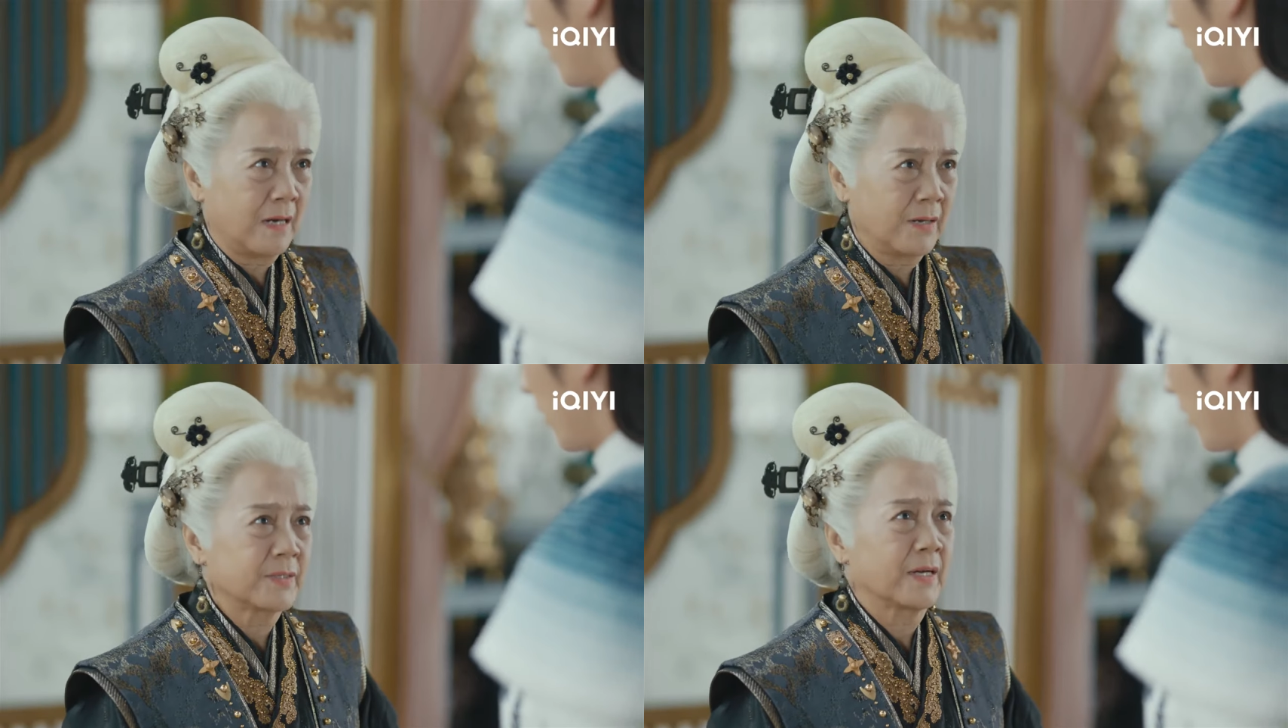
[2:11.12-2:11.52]
เอ
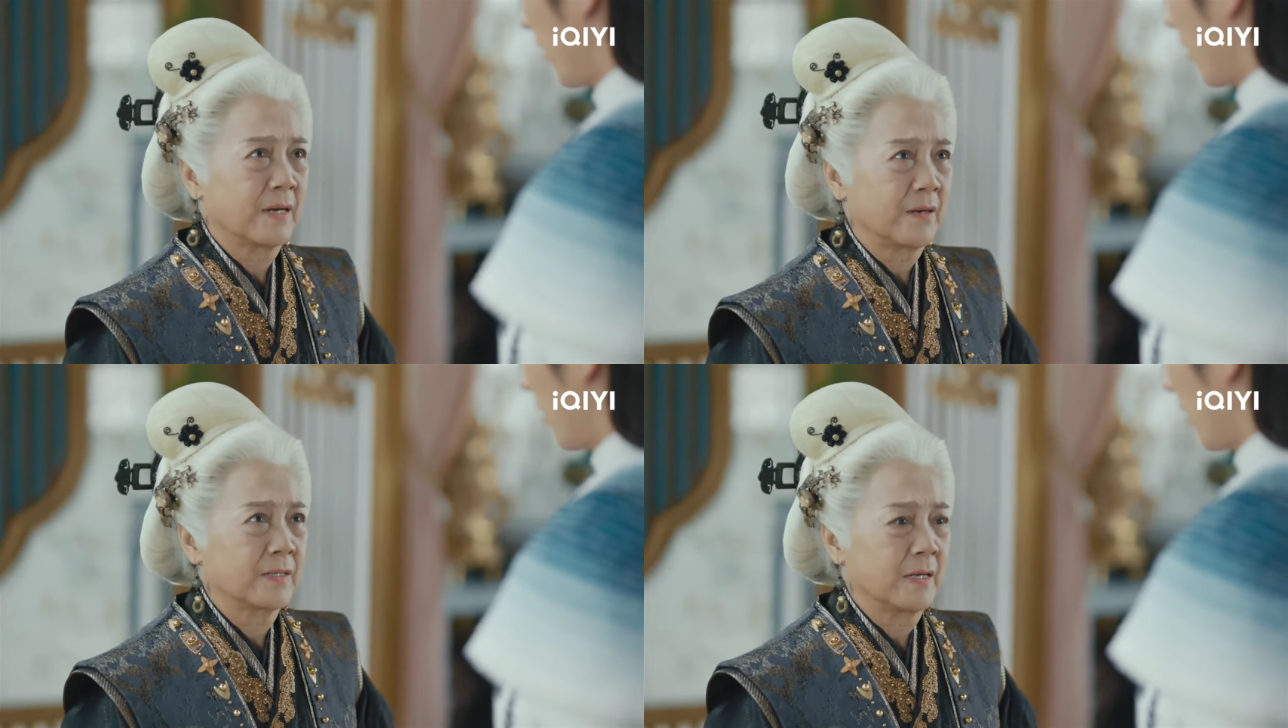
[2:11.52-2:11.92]
อได้
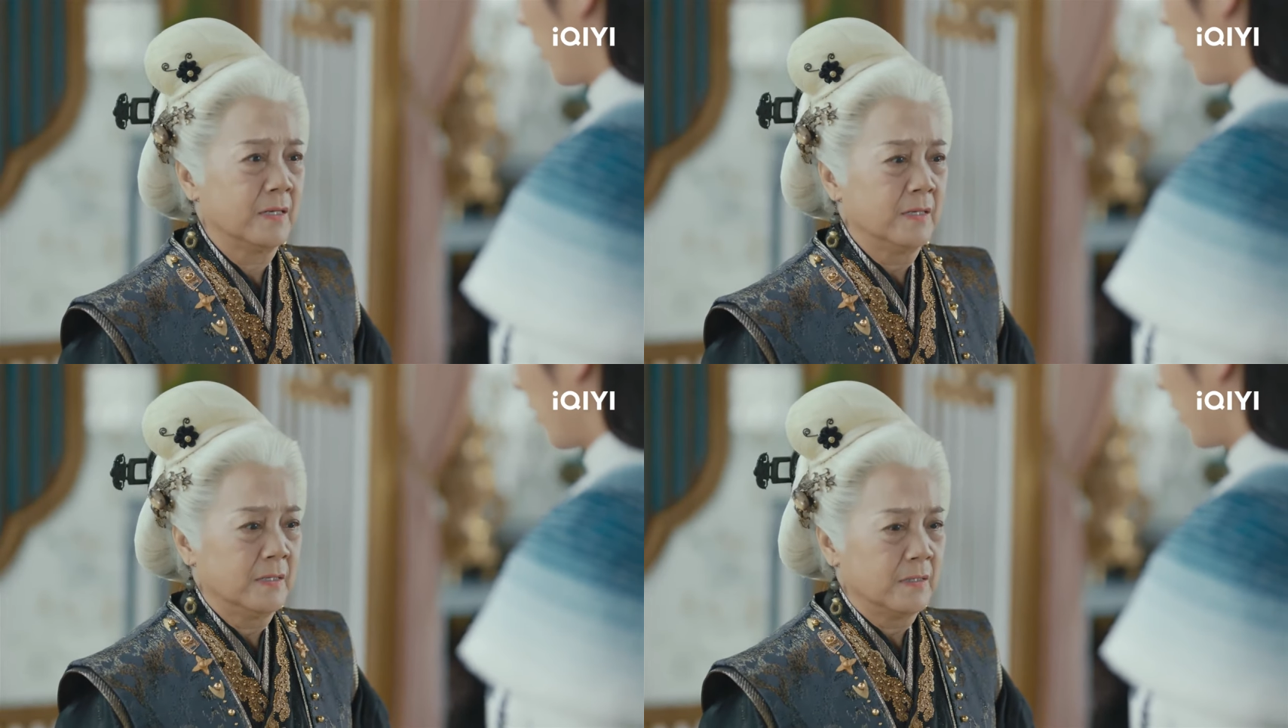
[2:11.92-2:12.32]
เลยได้
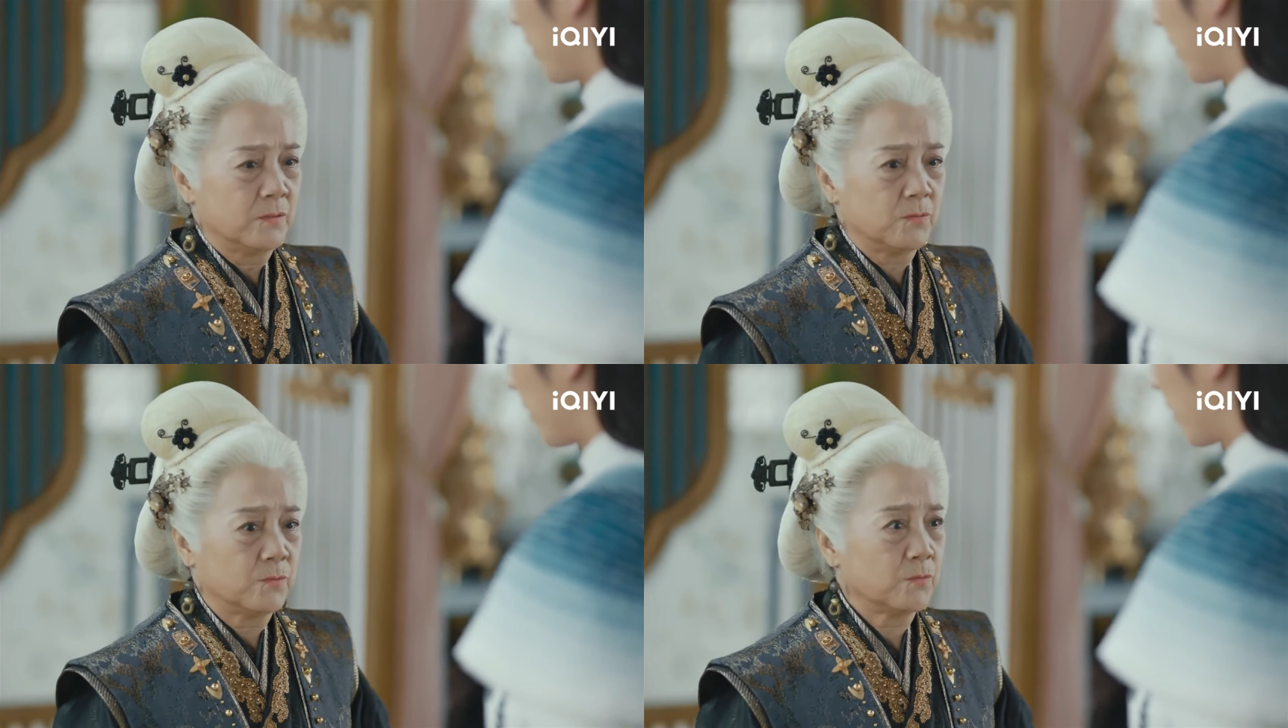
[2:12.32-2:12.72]
ได้
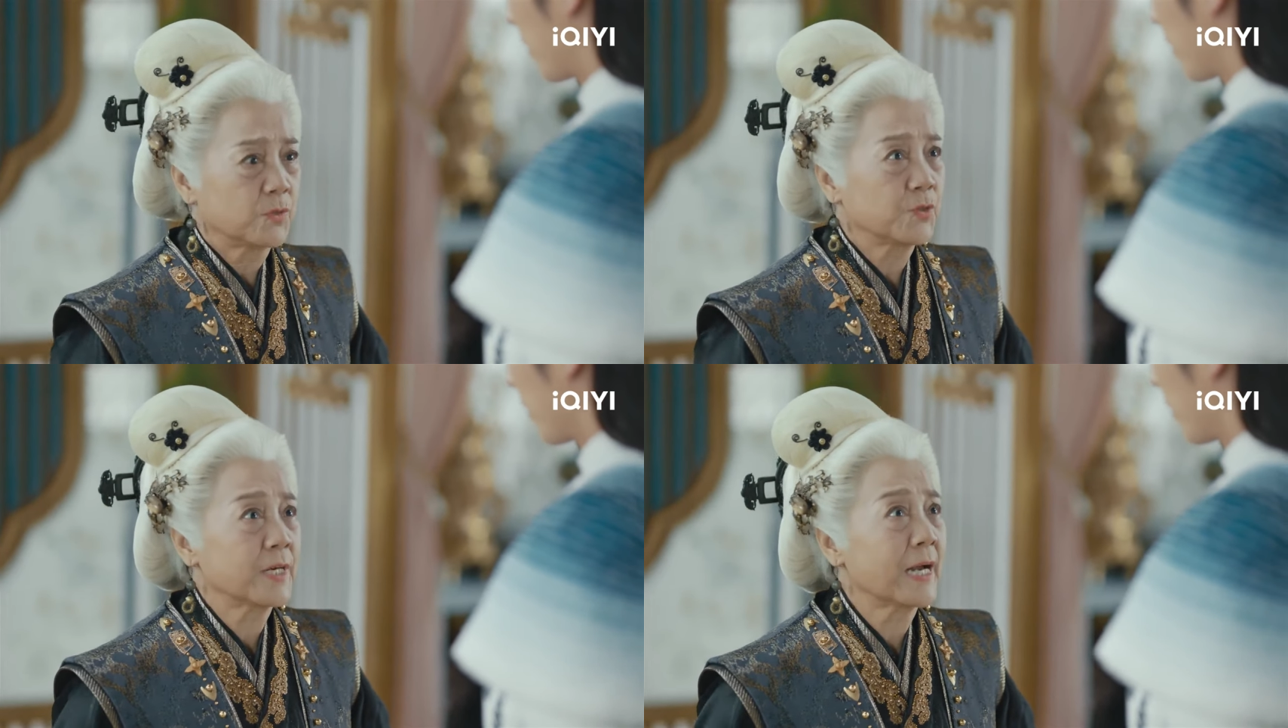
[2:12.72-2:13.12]

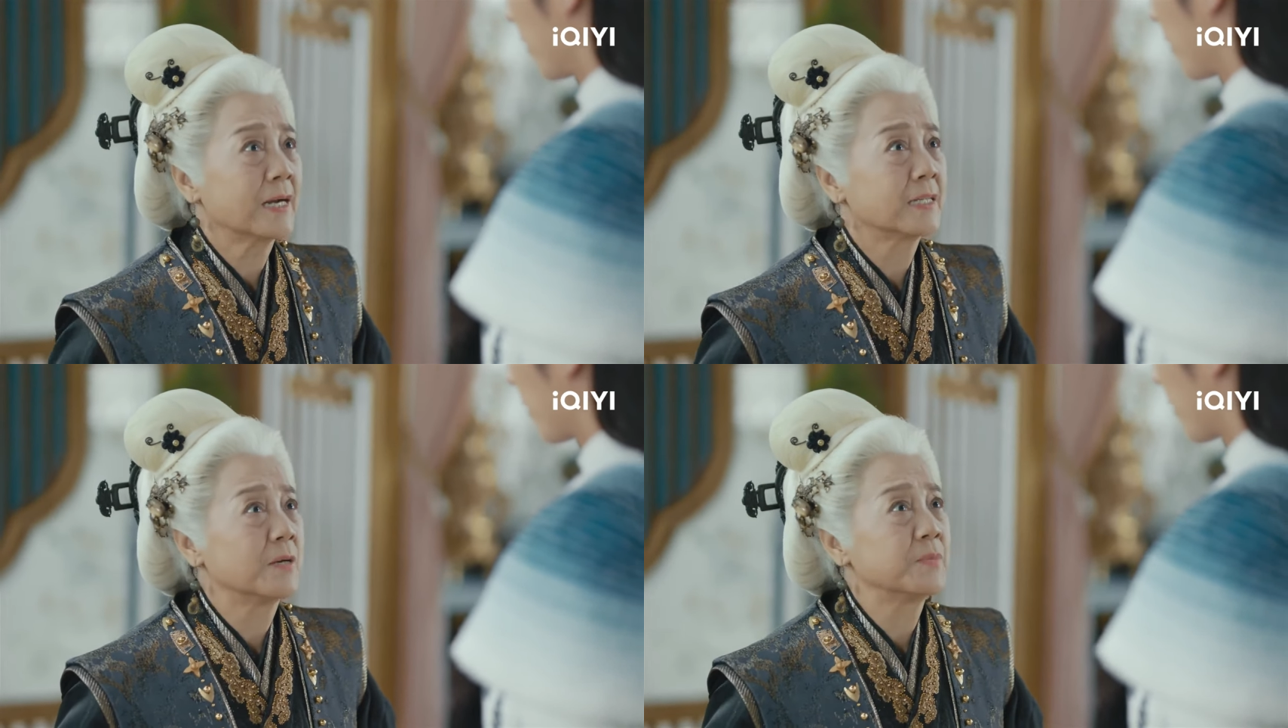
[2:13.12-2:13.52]
ข้าจะไป
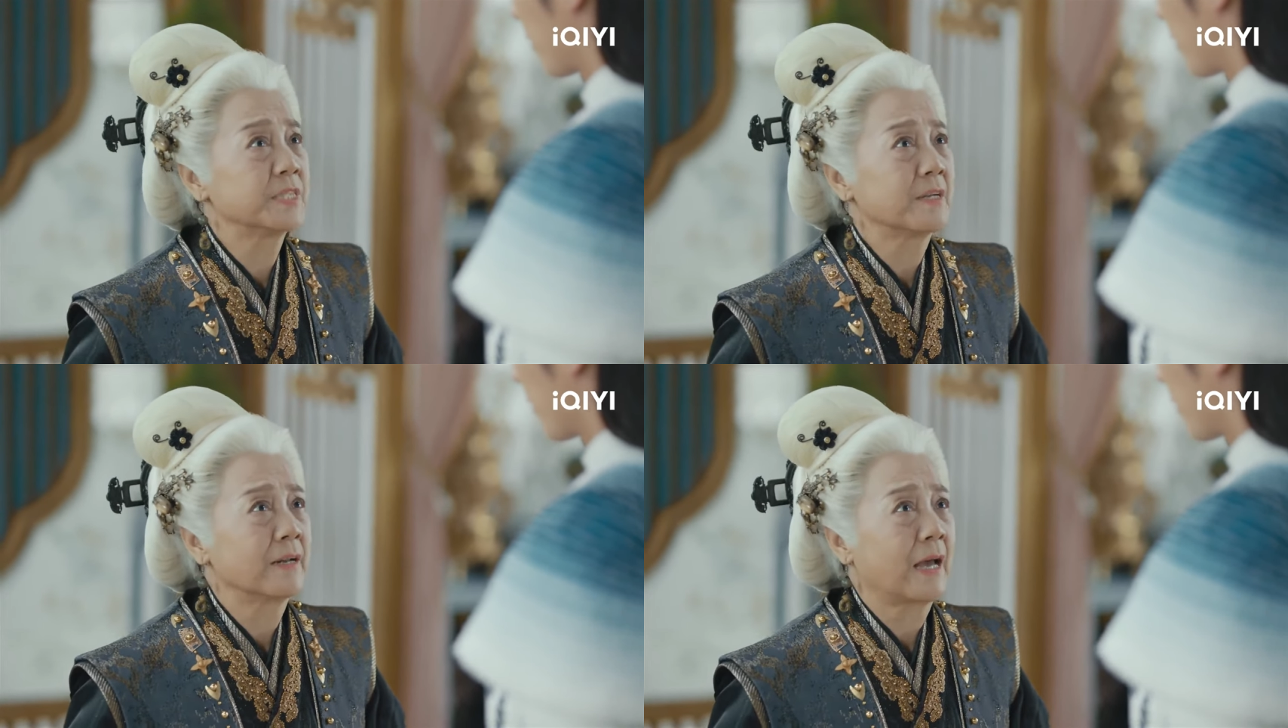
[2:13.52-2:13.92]
ดูพวกเขา
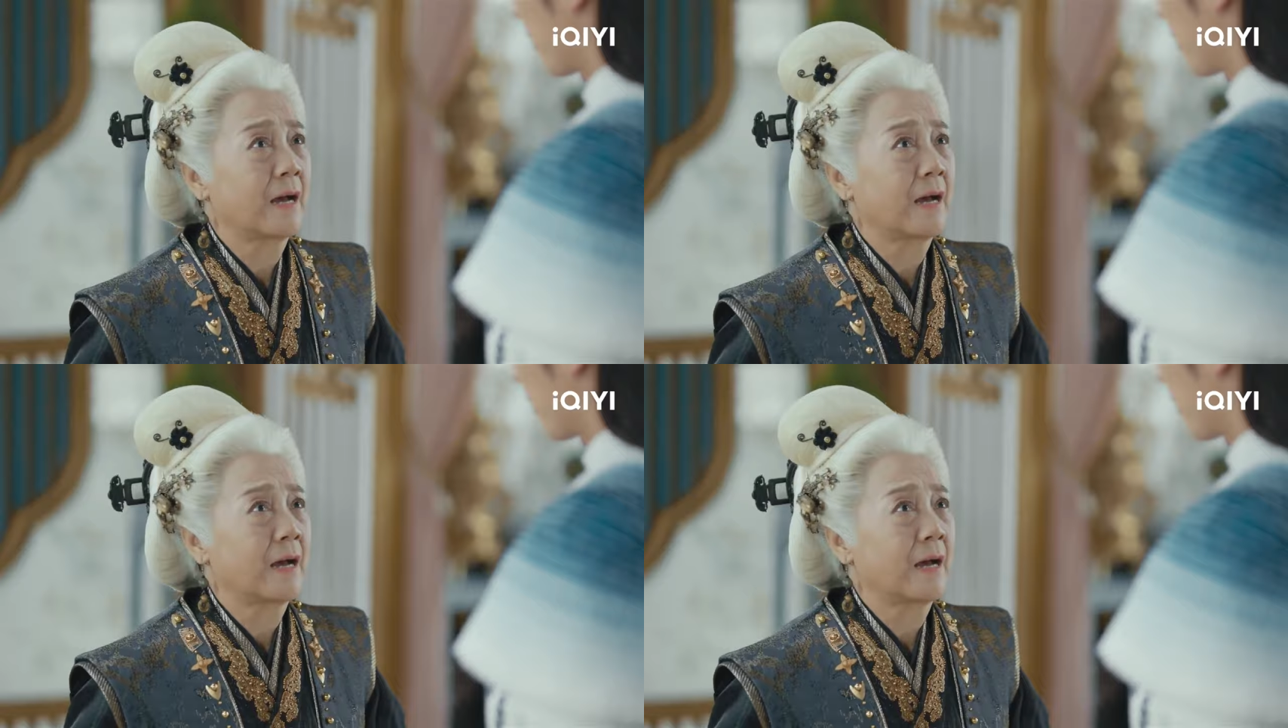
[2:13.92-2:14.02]
สอ